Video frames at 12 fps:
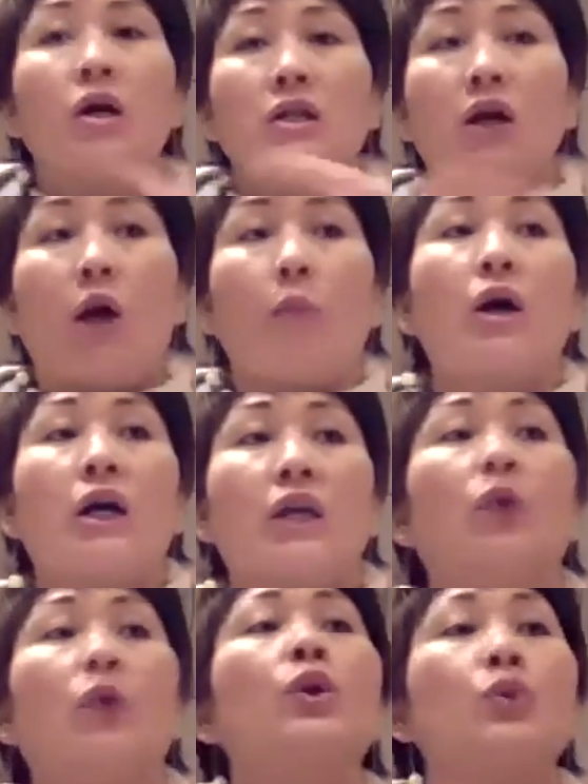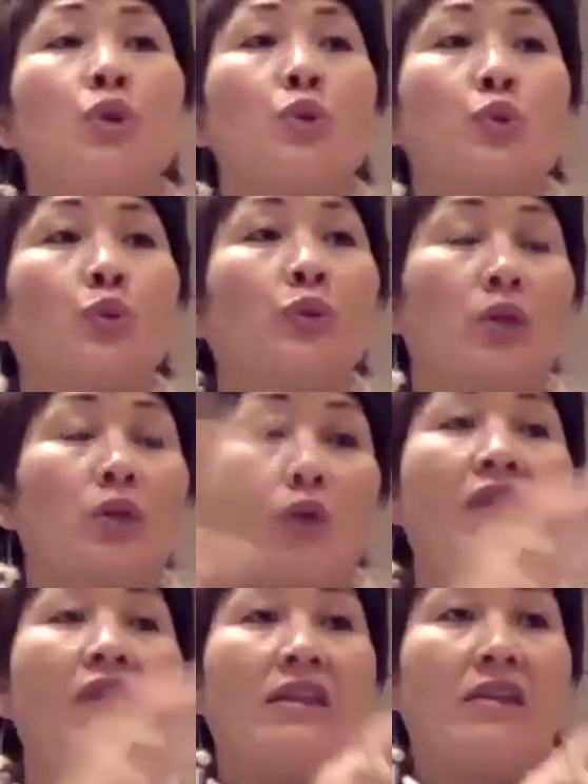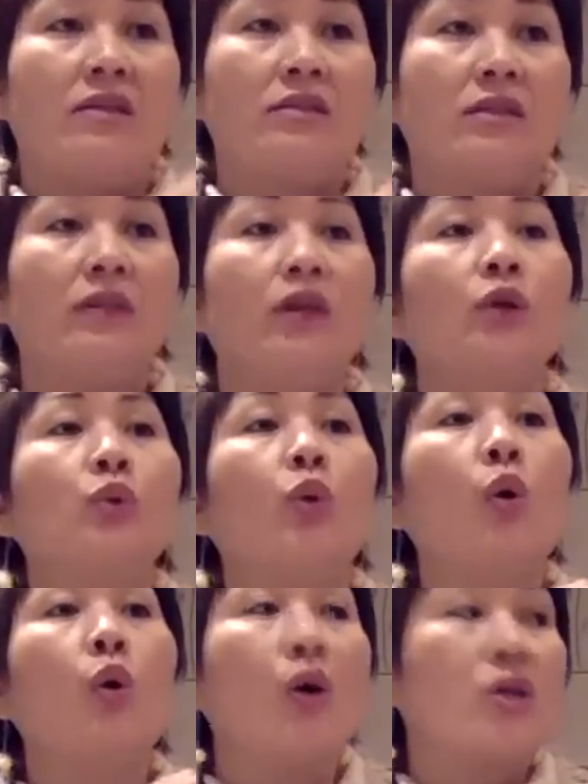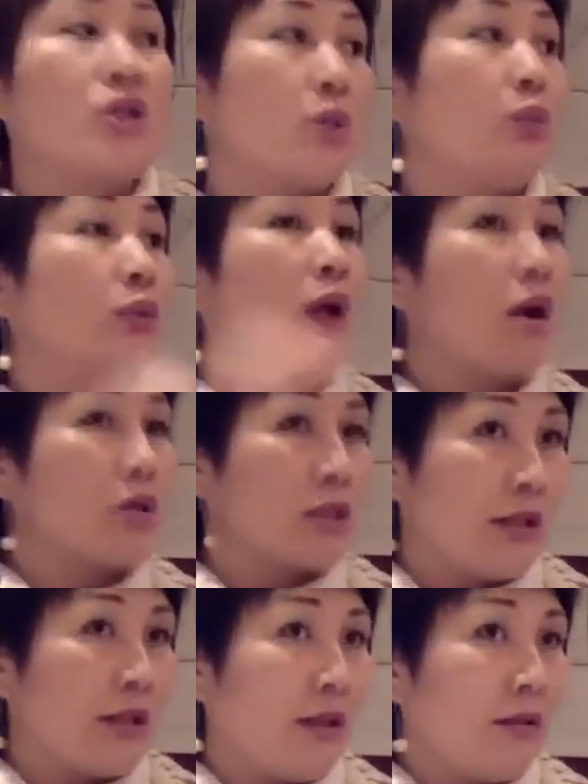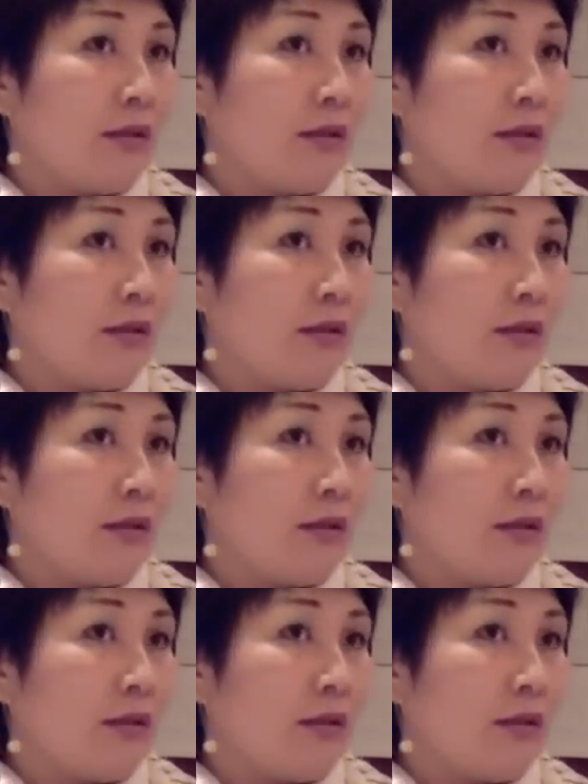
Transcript: 让我们可以迅速的重返年轻，多活十五到二十年，